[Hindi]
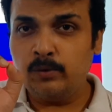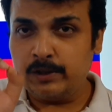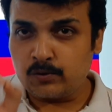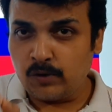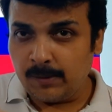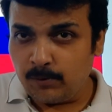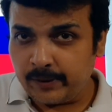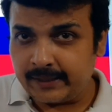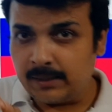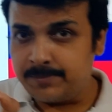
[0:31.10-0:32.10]
तो इसको हम
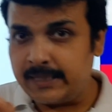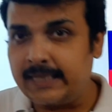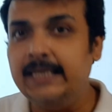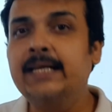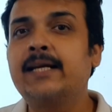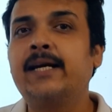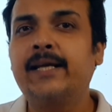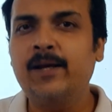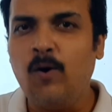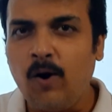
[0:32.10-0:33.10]
लोग एकदम से क्लियर
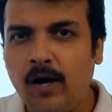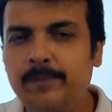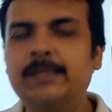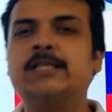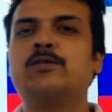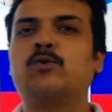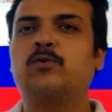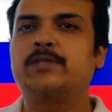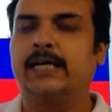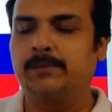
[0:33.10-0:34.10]
करेंगे और भी चीजों
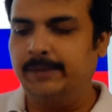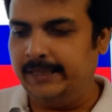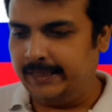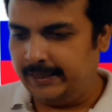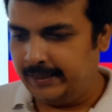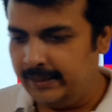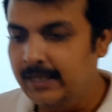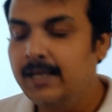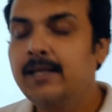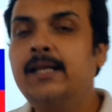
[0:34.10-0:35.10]
को साथ में देखेंगे
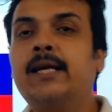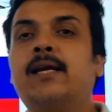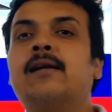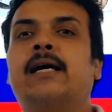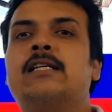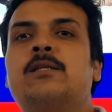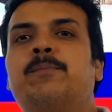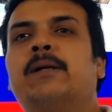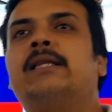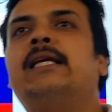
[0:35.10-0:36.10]
लेकिन
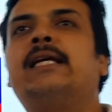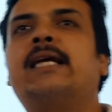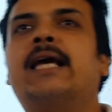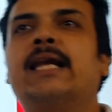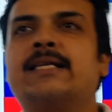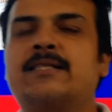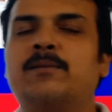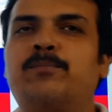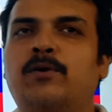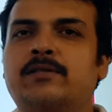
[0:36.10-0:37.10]
राष्ट्रपति के
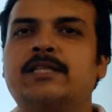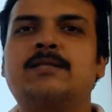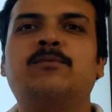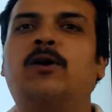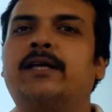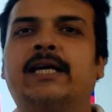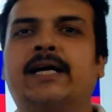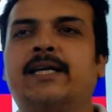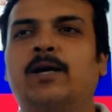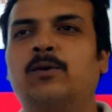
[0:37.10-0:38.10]
इलेक्शन प्रोसेस में और
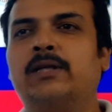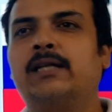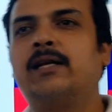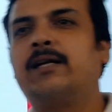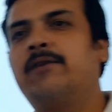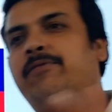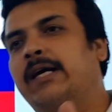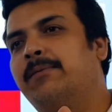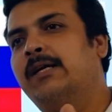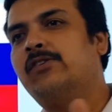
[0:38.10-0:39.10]
क्या क्या होता है थर्टी
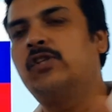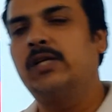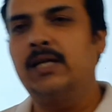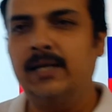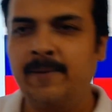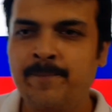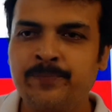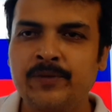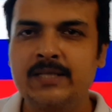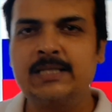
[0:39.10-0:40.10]
फाइव एज चाहिए
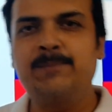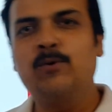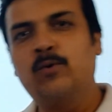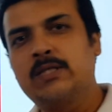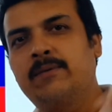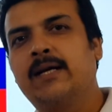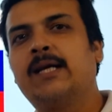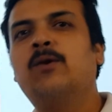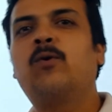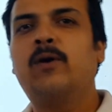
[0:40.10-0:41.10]
सिर्फ लोकसभा
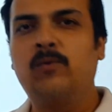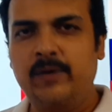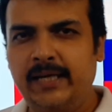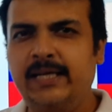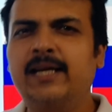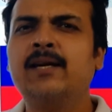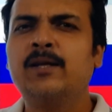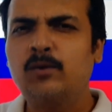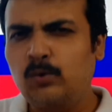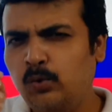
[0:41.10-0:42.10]
के लोग होंगे ये
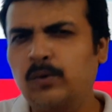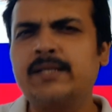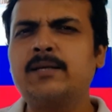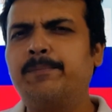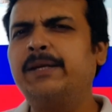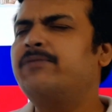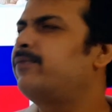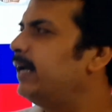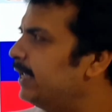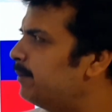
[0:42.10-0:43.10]
तो थोड़ा सा ब्रीफ
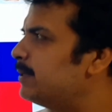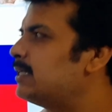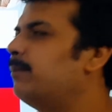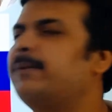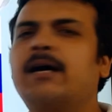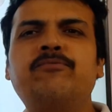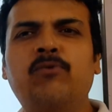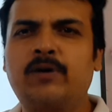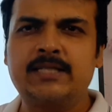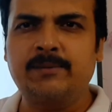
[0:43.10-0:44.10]
करेंगे बस हम यहाँ
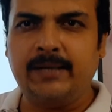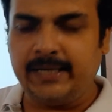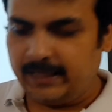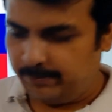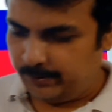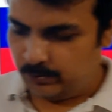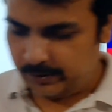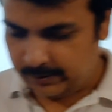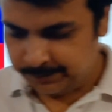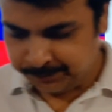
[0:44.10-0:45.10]
फोकस हमारा यहाँ पे
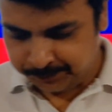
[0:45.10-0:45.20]
होगा